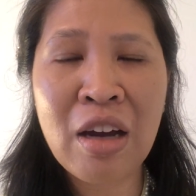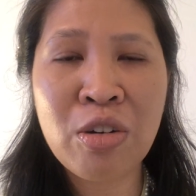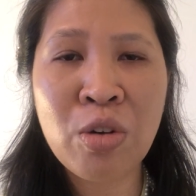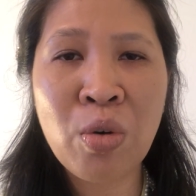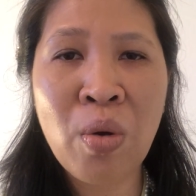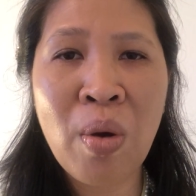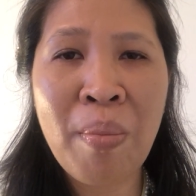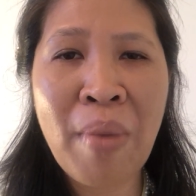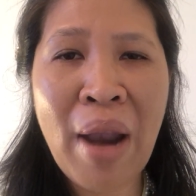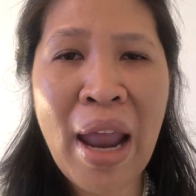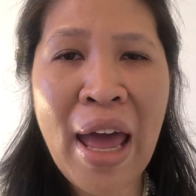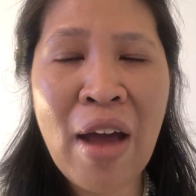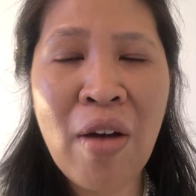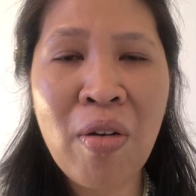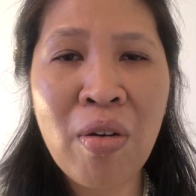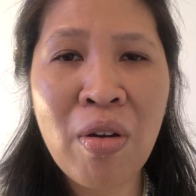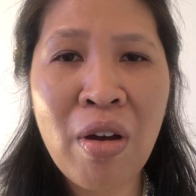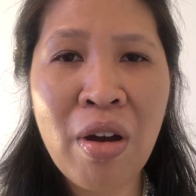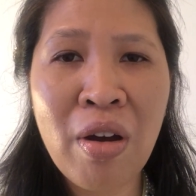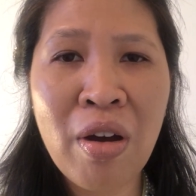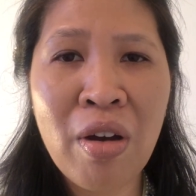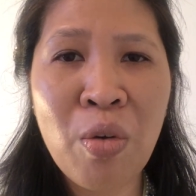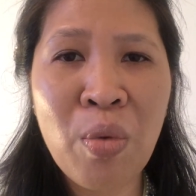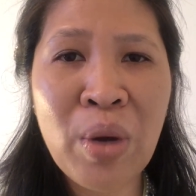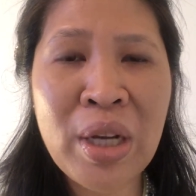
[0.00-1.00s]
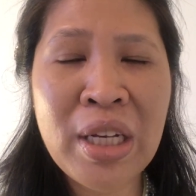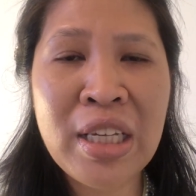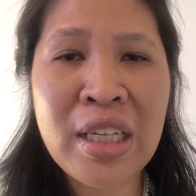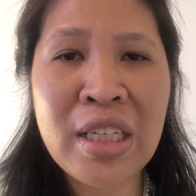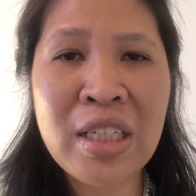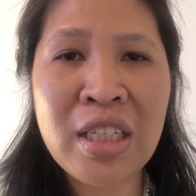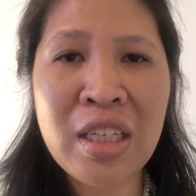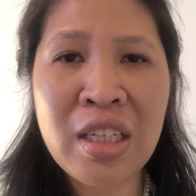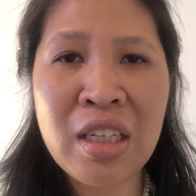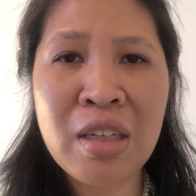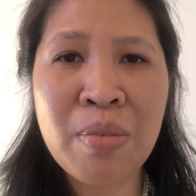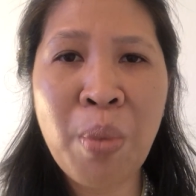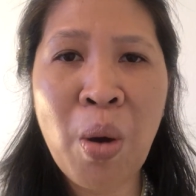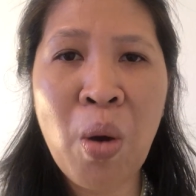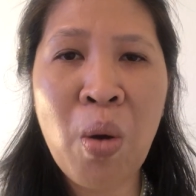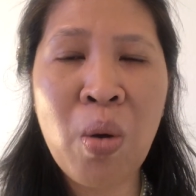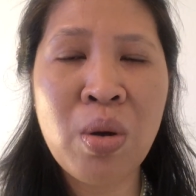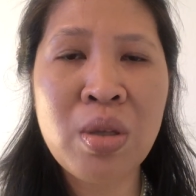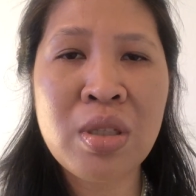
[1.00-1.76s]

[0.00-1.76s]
รวมแล้วก็วันนี้ที่โพ